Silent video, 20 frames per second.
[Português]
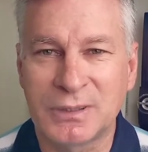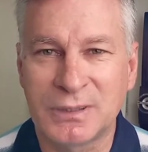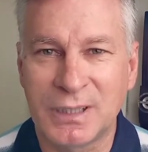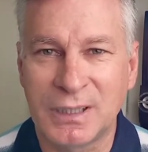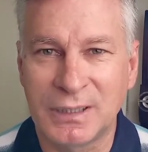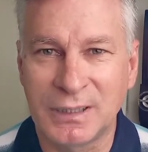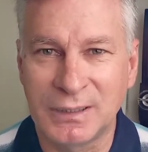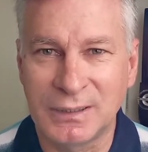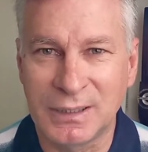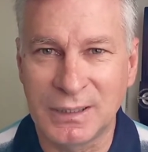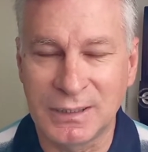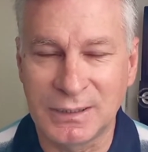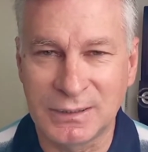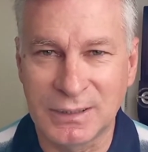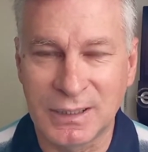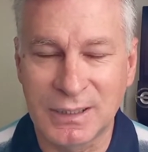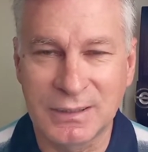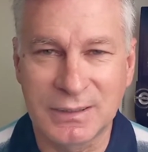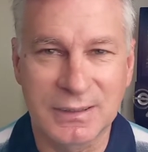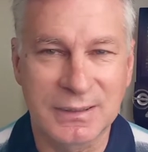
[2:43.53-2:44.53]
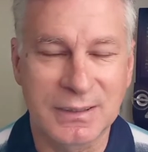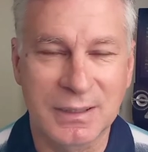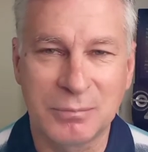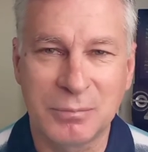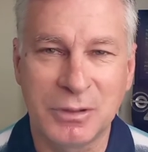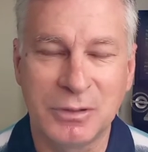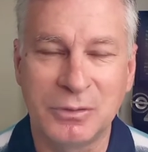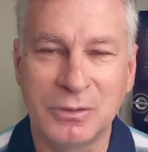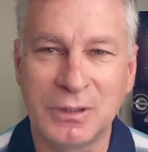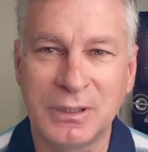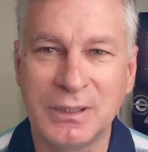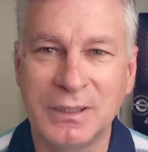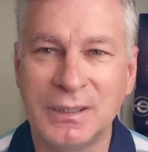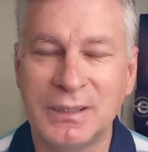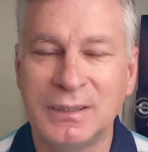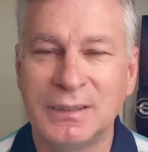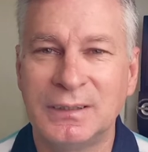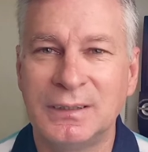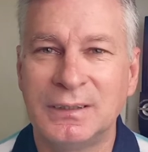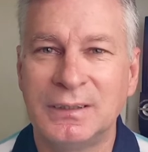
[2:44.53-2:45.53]
certa inteligência e
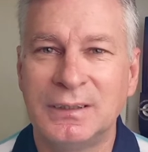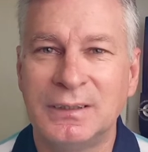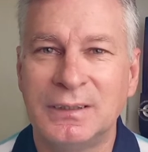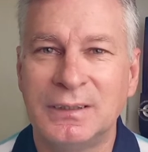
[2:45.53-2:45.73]
sabedoria